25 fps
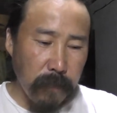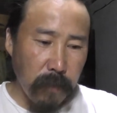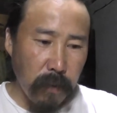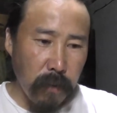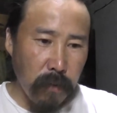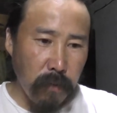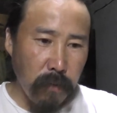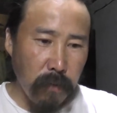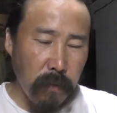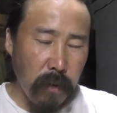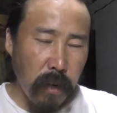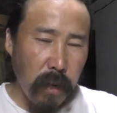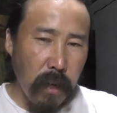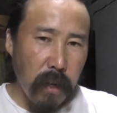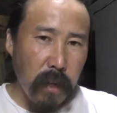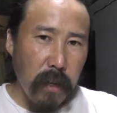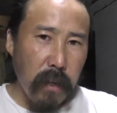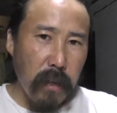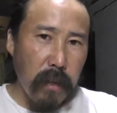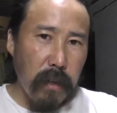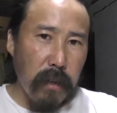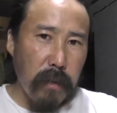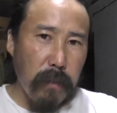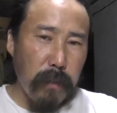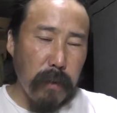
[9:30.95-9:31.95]
Ну,
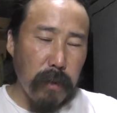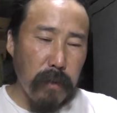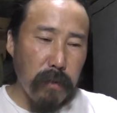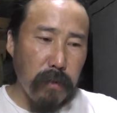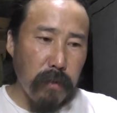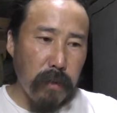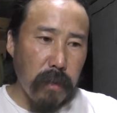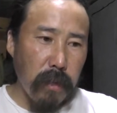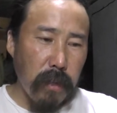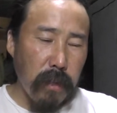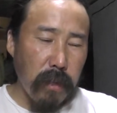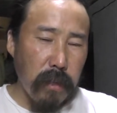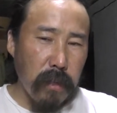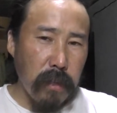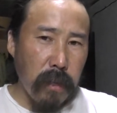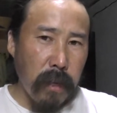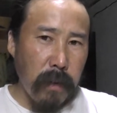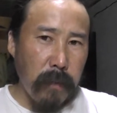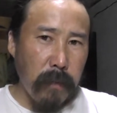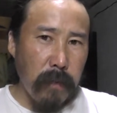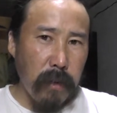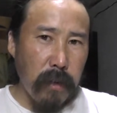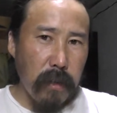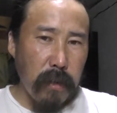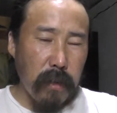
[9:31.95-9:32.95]
посудите
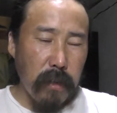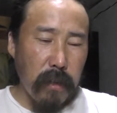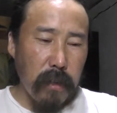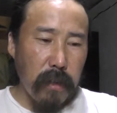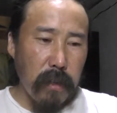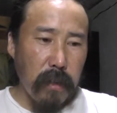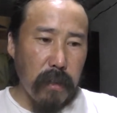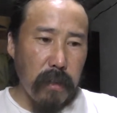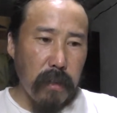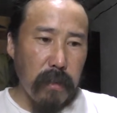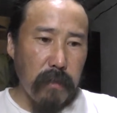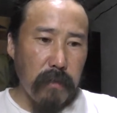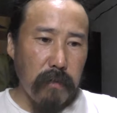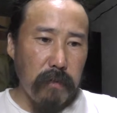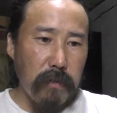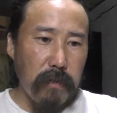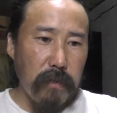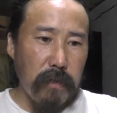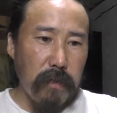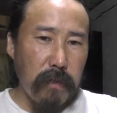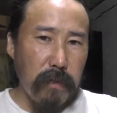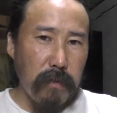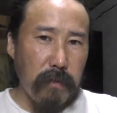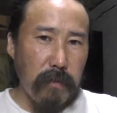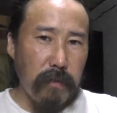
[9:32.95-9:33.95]
сами,
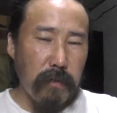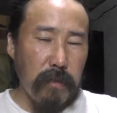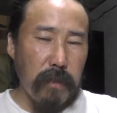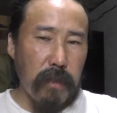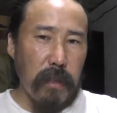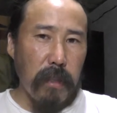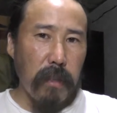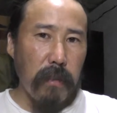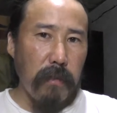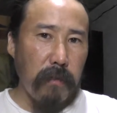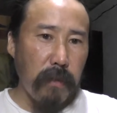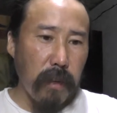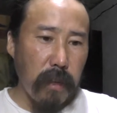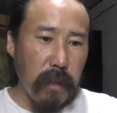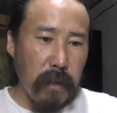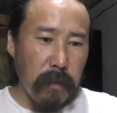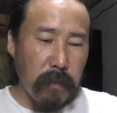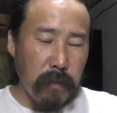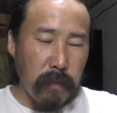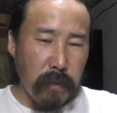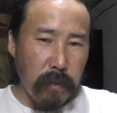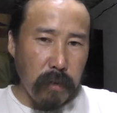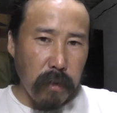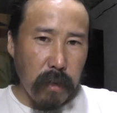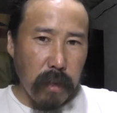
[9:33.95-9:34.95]
у человека
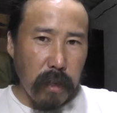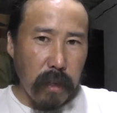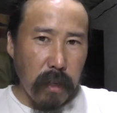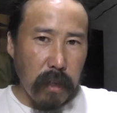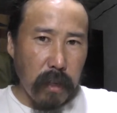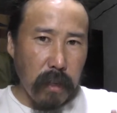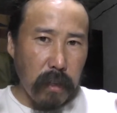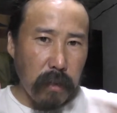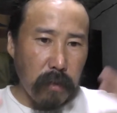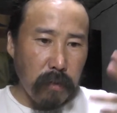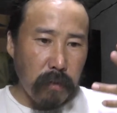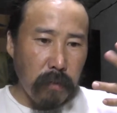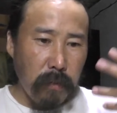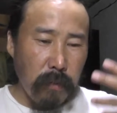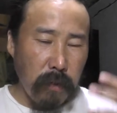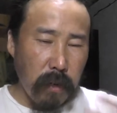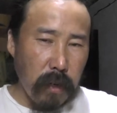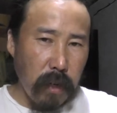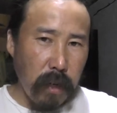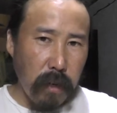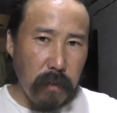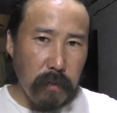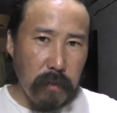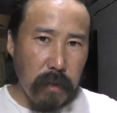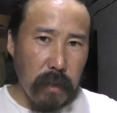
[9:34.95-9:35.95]
много клеток
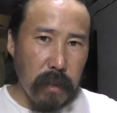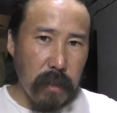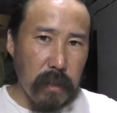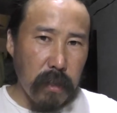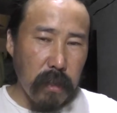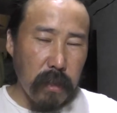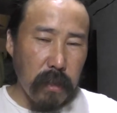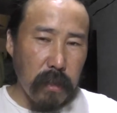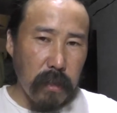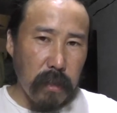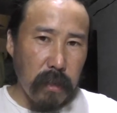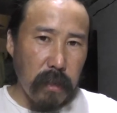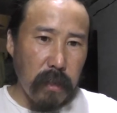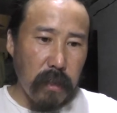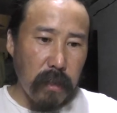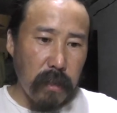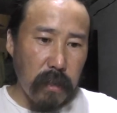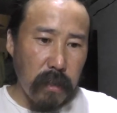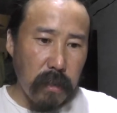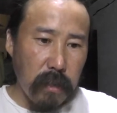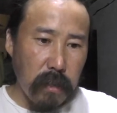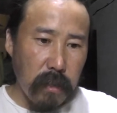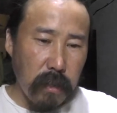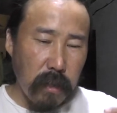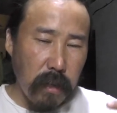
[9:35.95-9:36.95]
умирают из-за
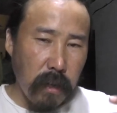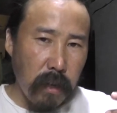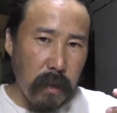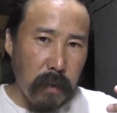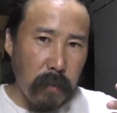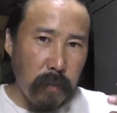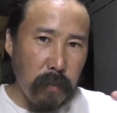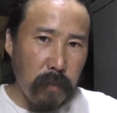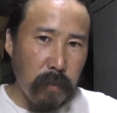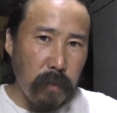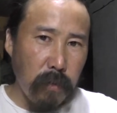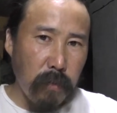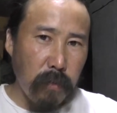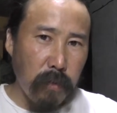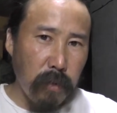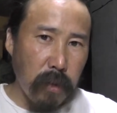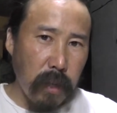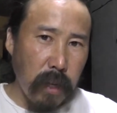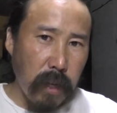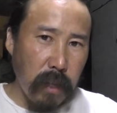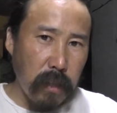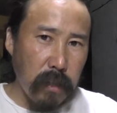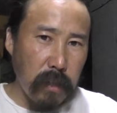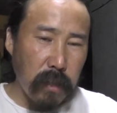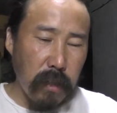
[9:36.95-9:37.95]
из
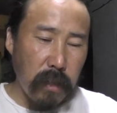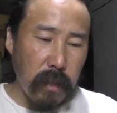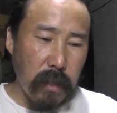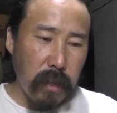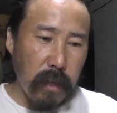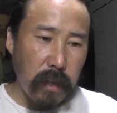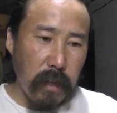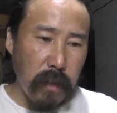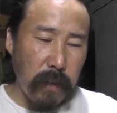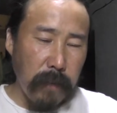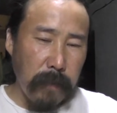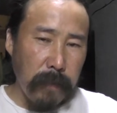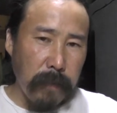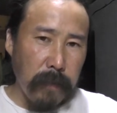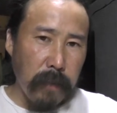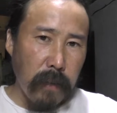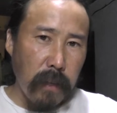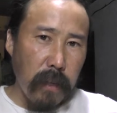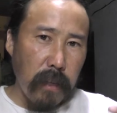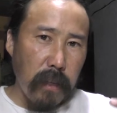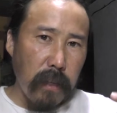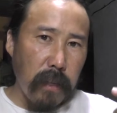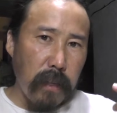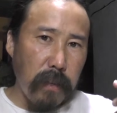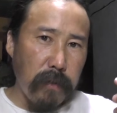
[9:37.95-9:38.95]
мутации, да,
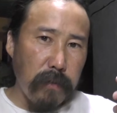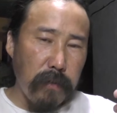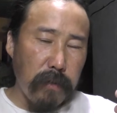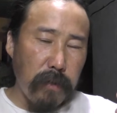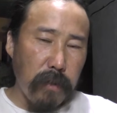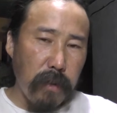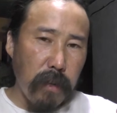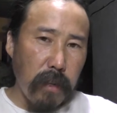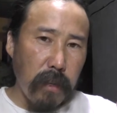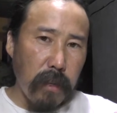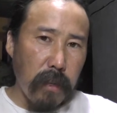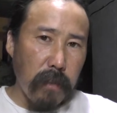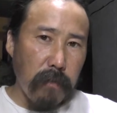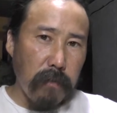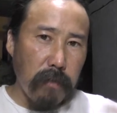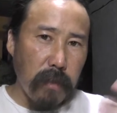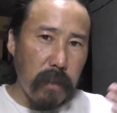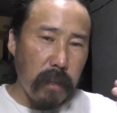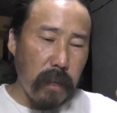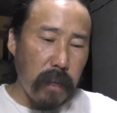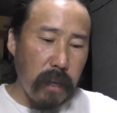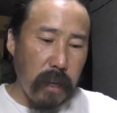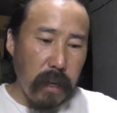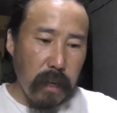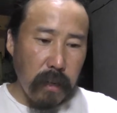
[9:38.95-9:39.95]
и все это
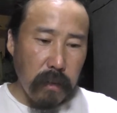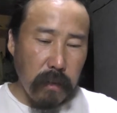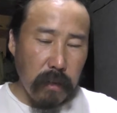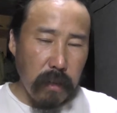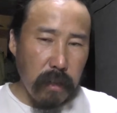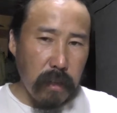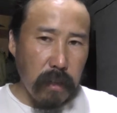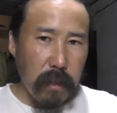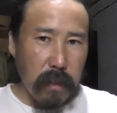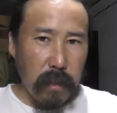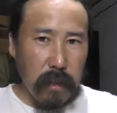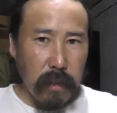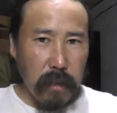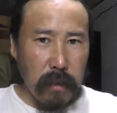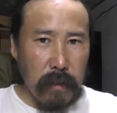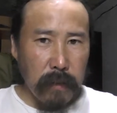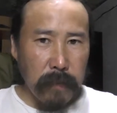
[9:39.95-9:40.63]
выделяет этот